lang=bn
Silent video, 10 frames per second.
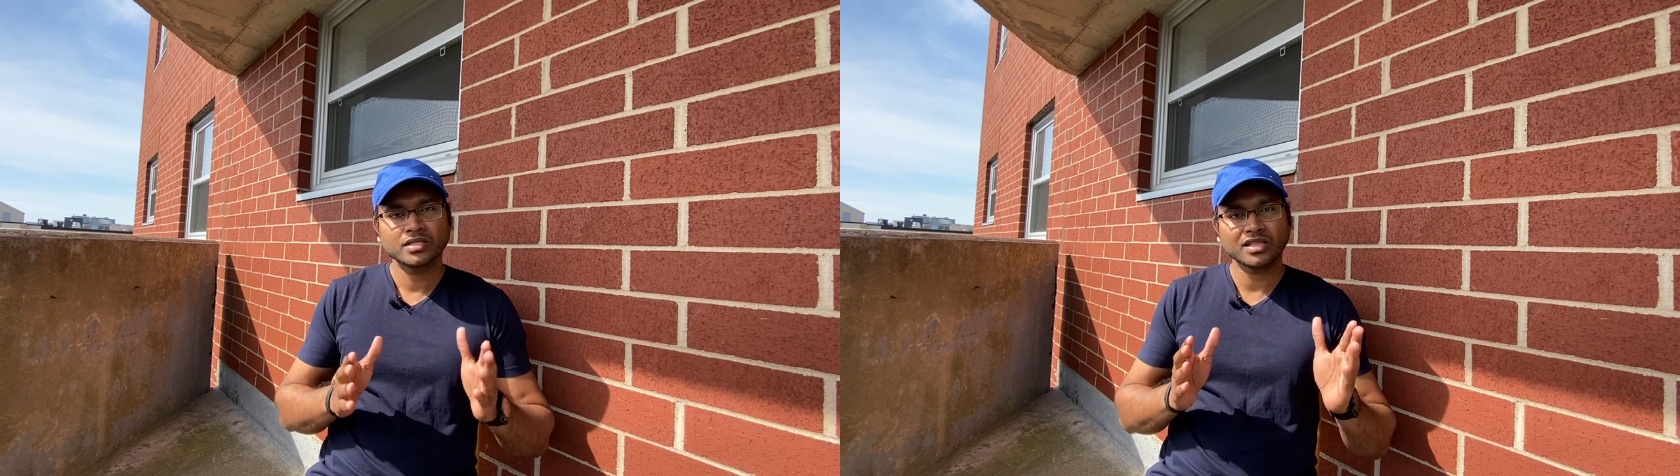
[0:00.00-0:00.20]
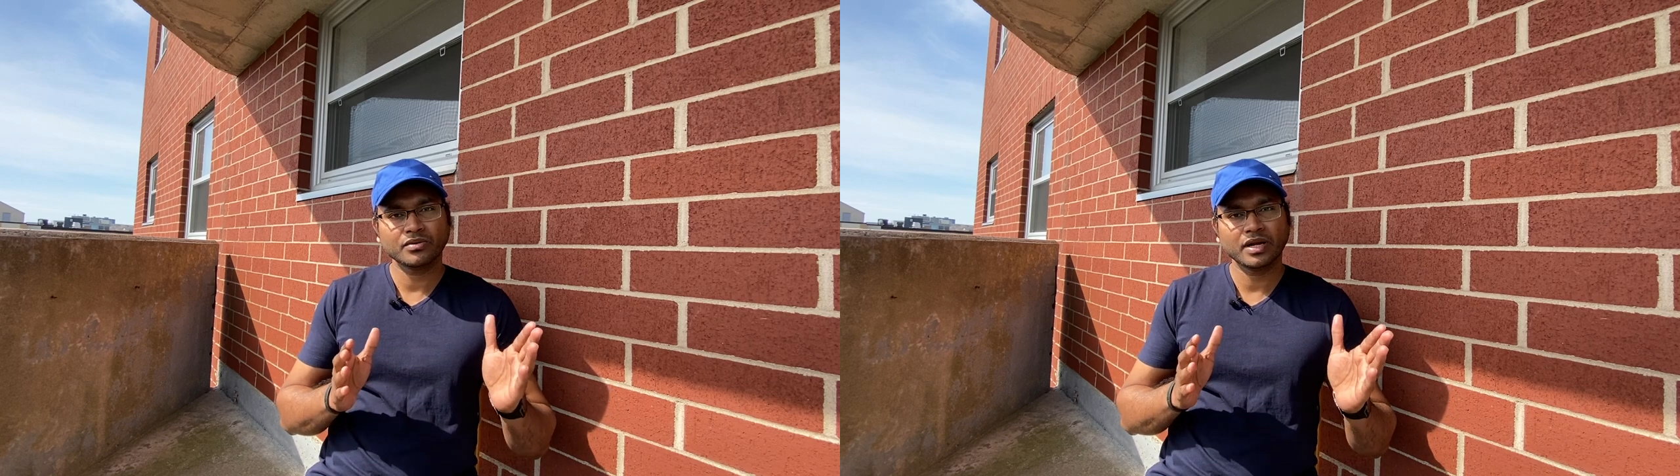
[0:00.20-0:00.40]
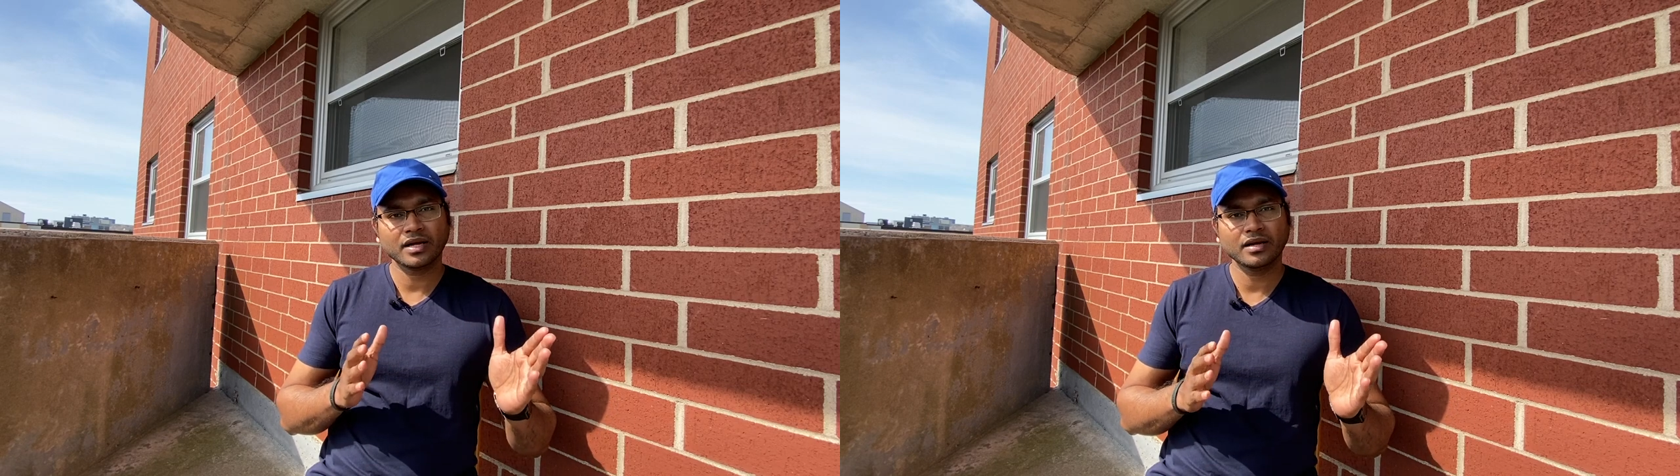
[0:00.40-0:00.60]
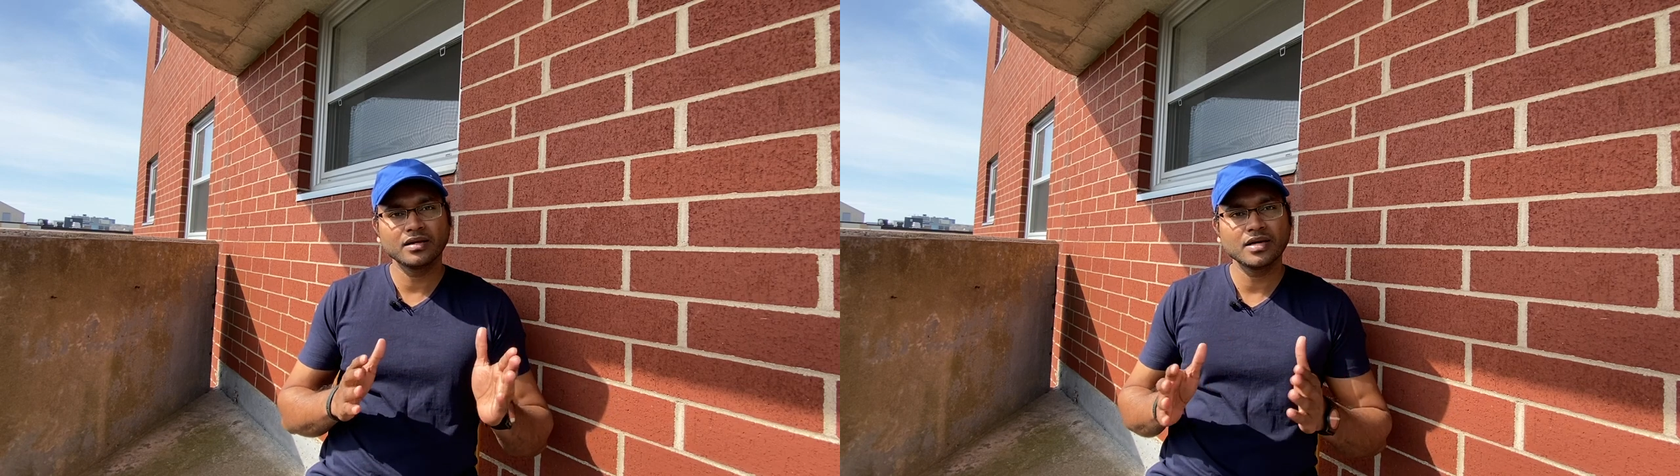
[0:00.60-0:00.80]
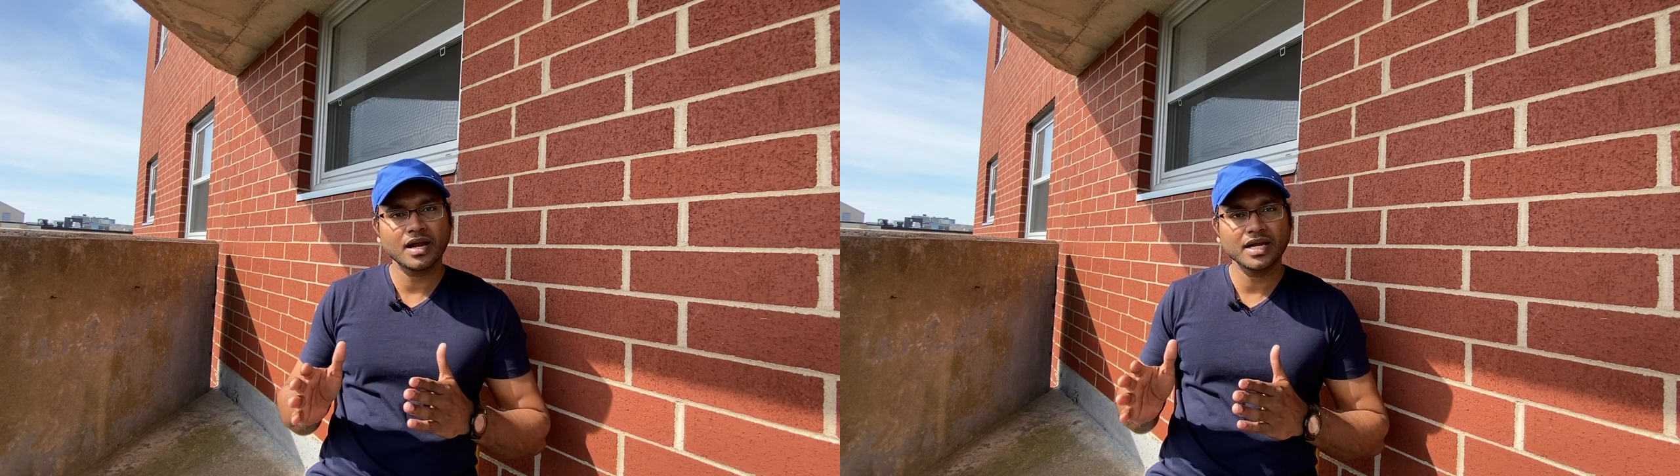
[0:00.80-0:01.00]
যাতে করে একটা
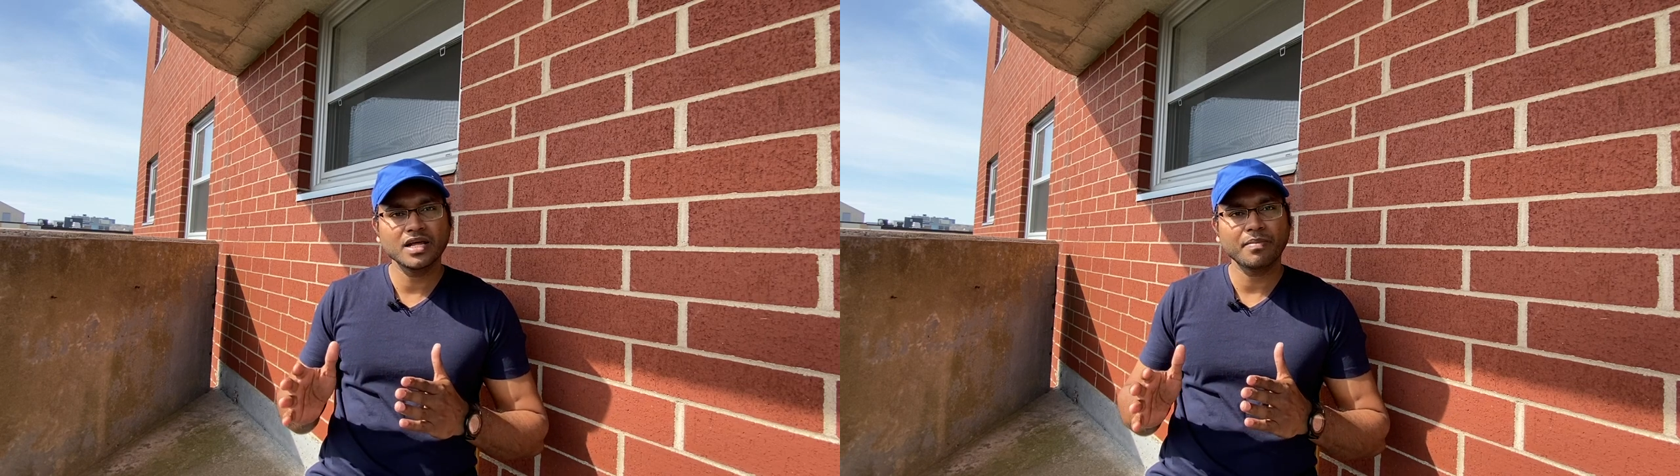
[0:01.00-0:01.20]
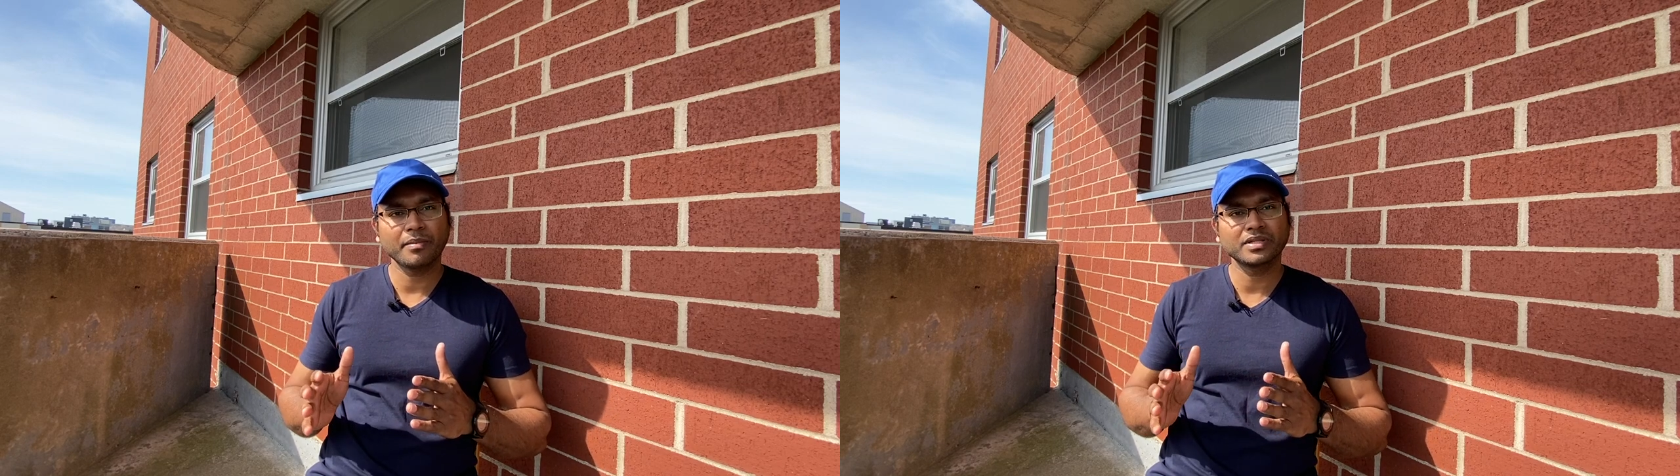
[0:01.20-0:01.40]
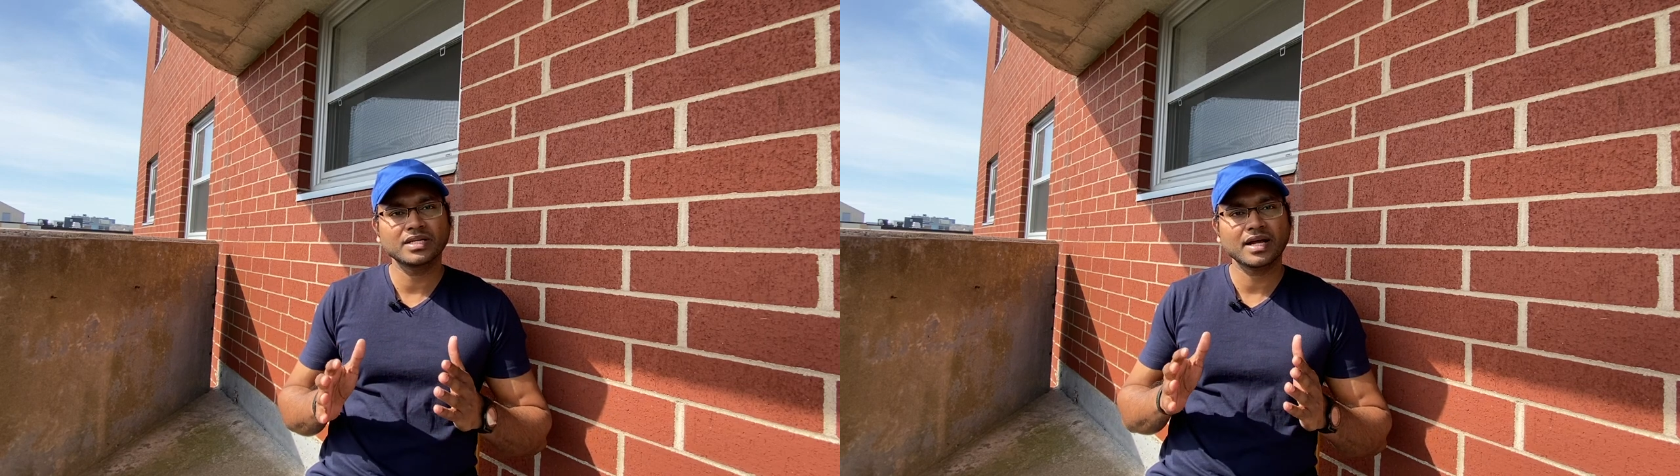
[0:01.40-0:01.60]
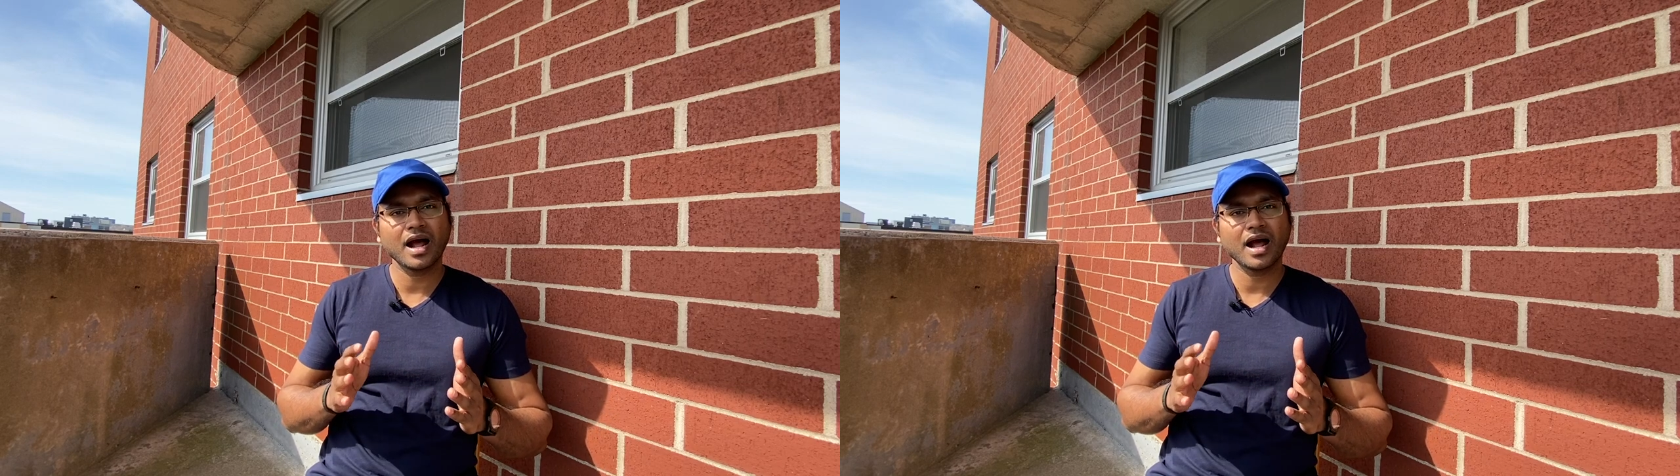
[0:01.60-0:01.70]
ক্লিয়ার আইডিয়া পাবেন যে